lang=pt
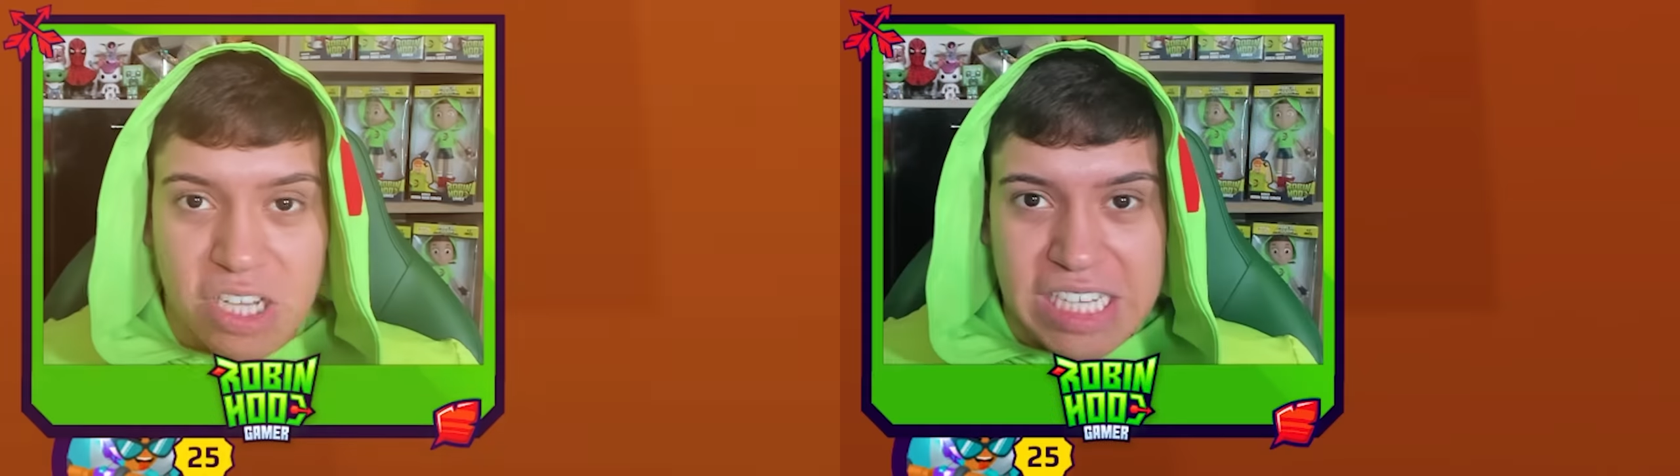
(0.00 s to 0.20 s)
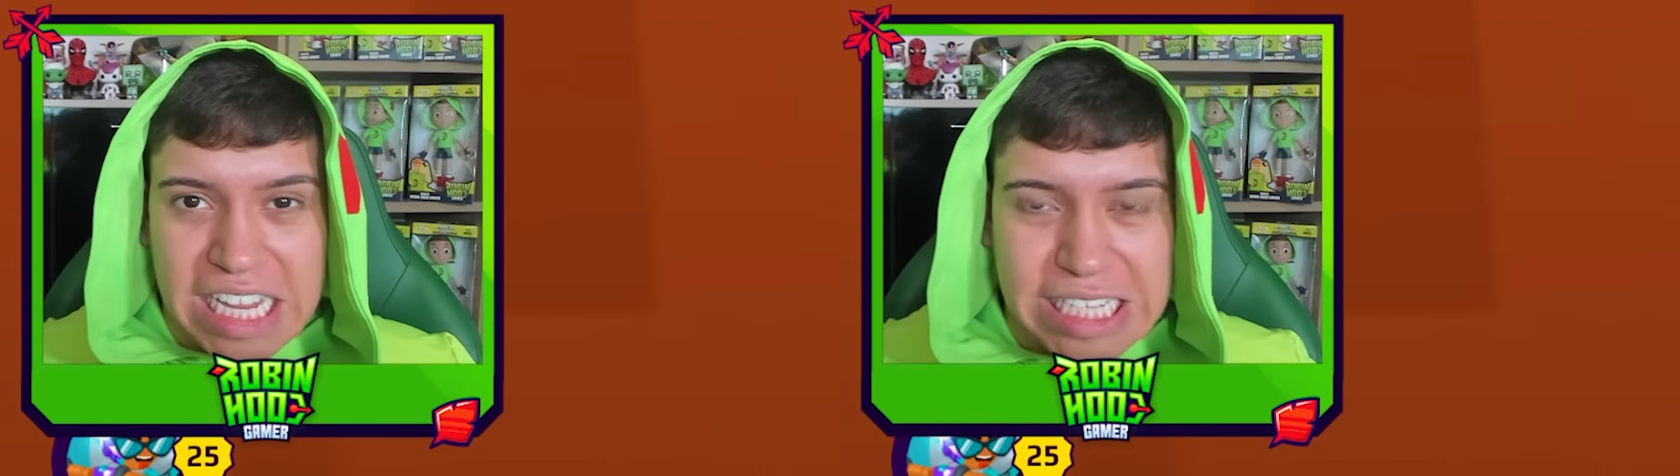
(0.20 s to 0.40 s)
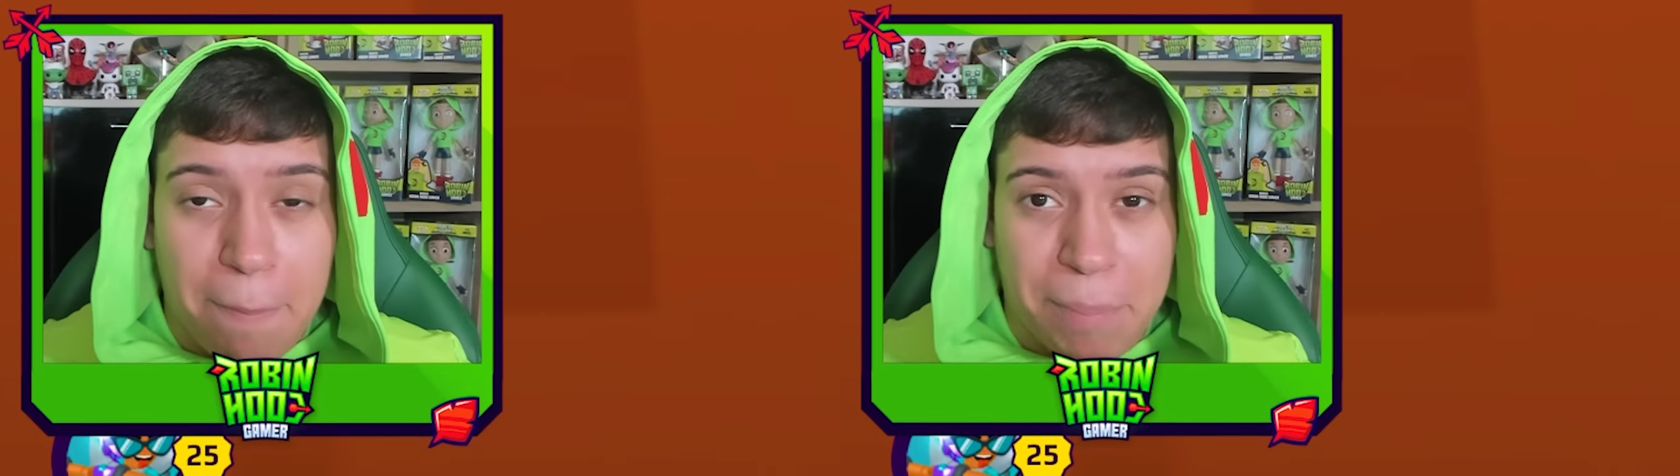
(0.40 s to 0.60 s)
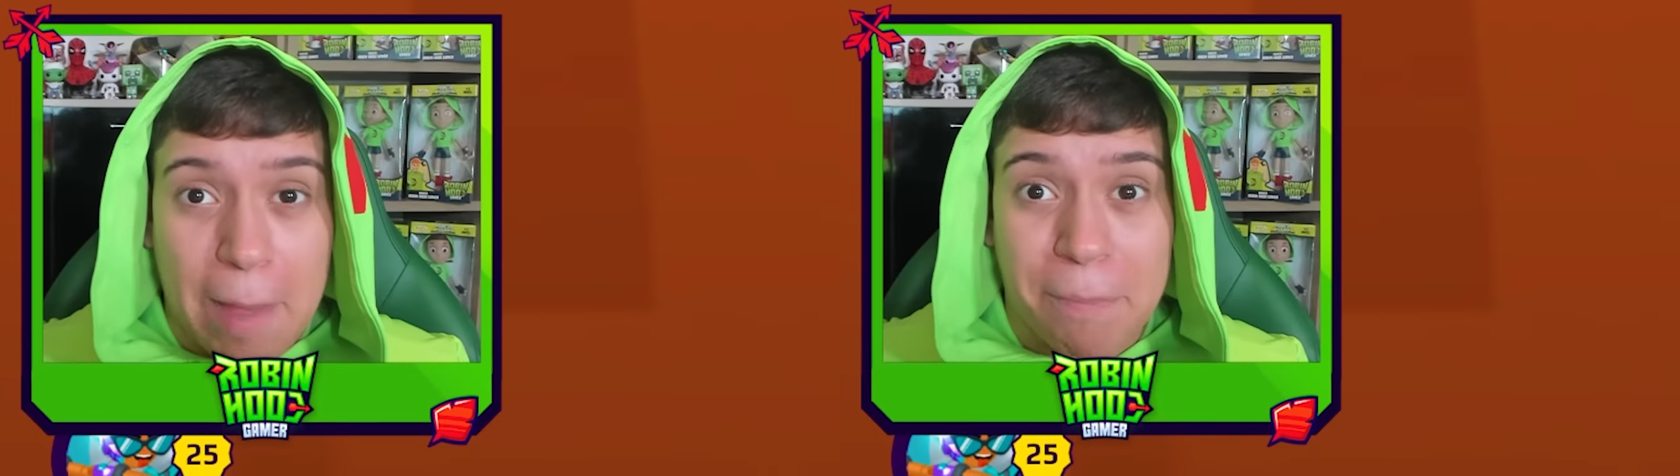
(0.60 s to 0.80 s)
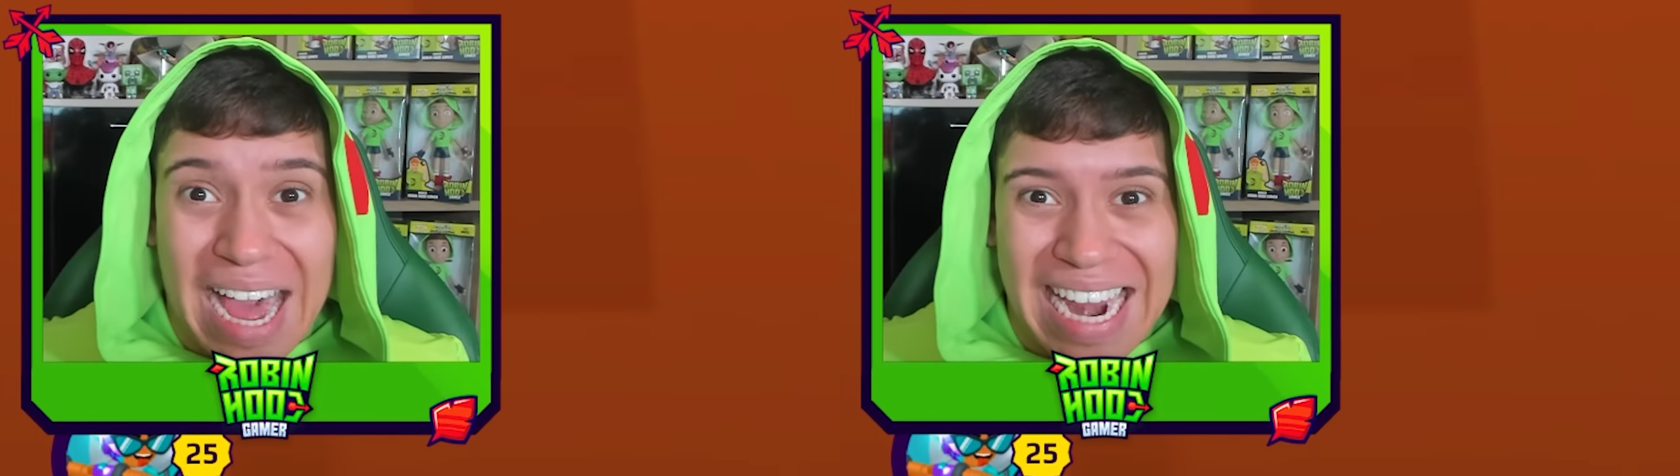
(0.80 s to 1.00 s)
você está
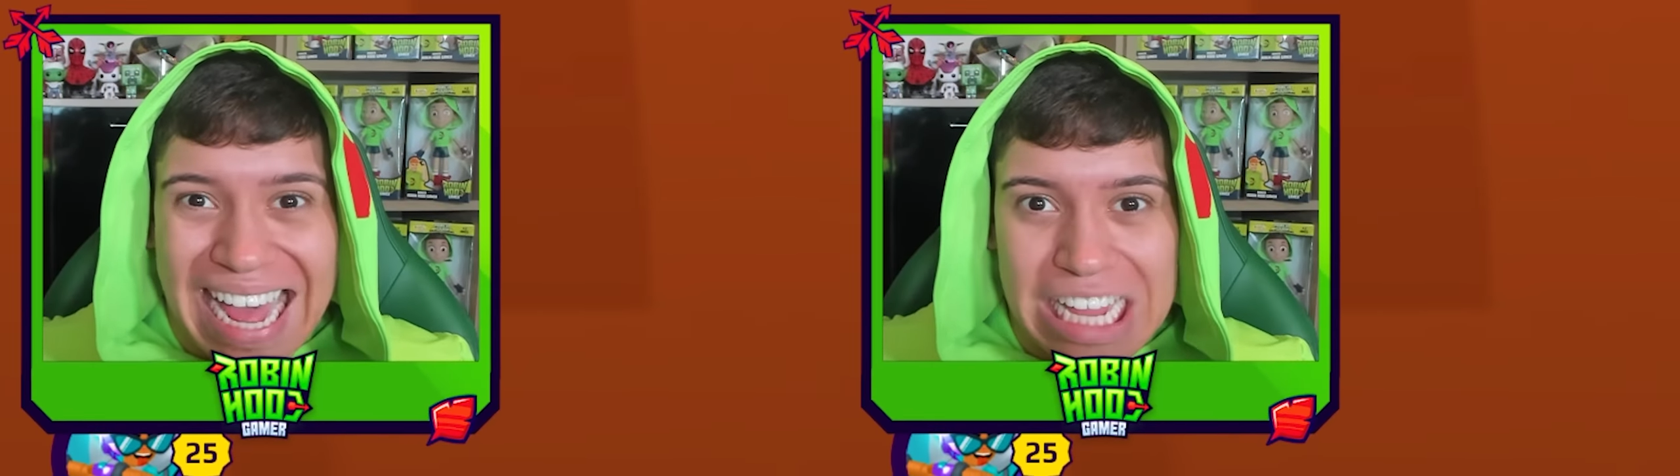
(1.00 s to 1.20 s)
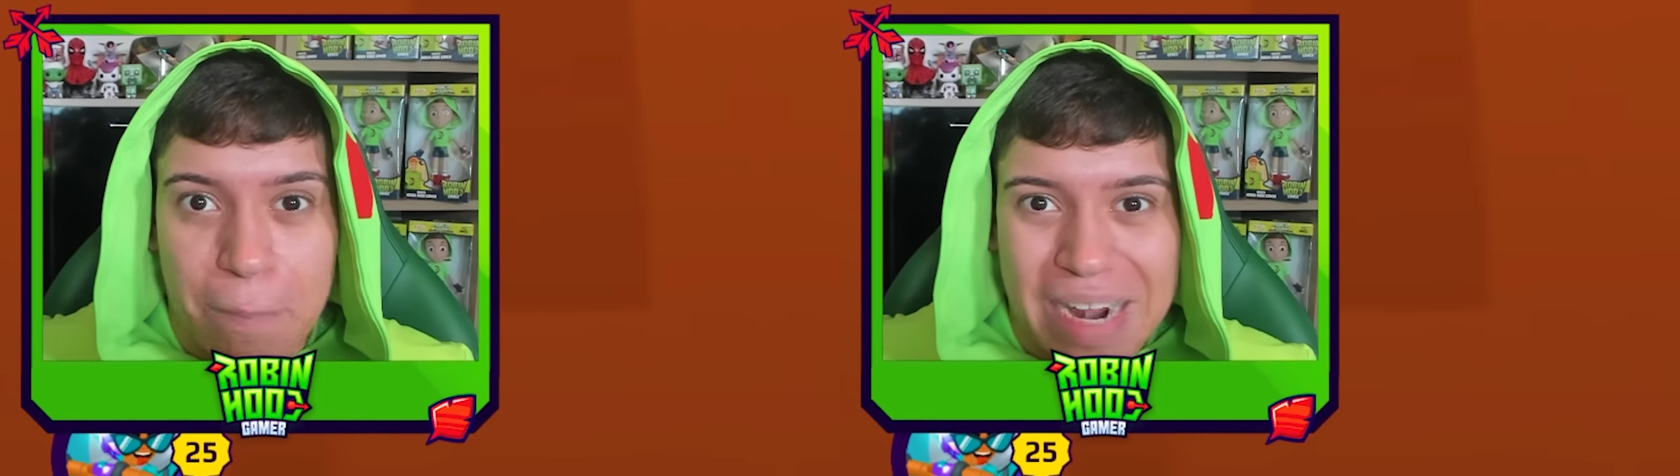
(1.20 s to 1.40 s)
preparado